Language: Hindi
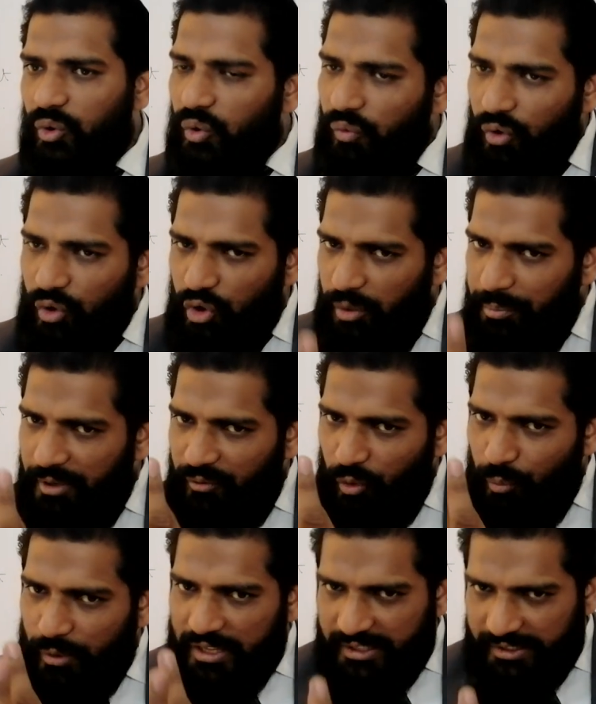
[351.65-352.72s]
तो वो जो हमने वो
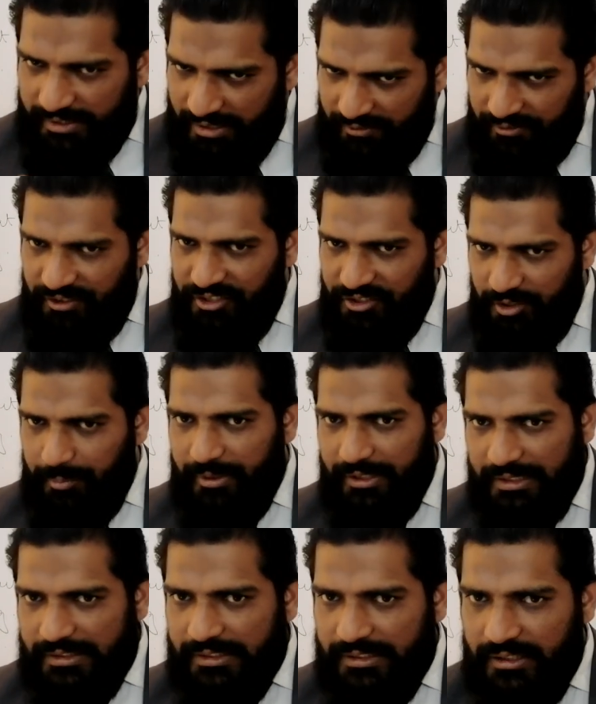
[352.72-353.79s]
मादा की डेफिनेशन
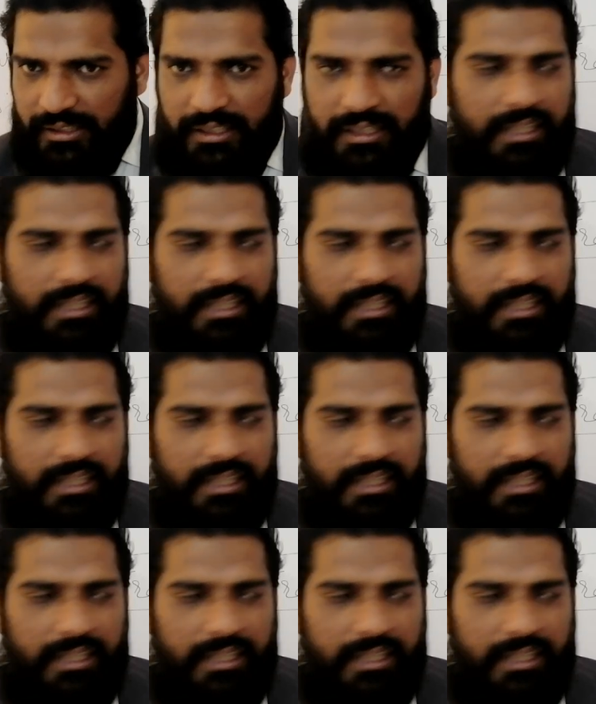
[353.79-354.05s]
पढ़ी थी ना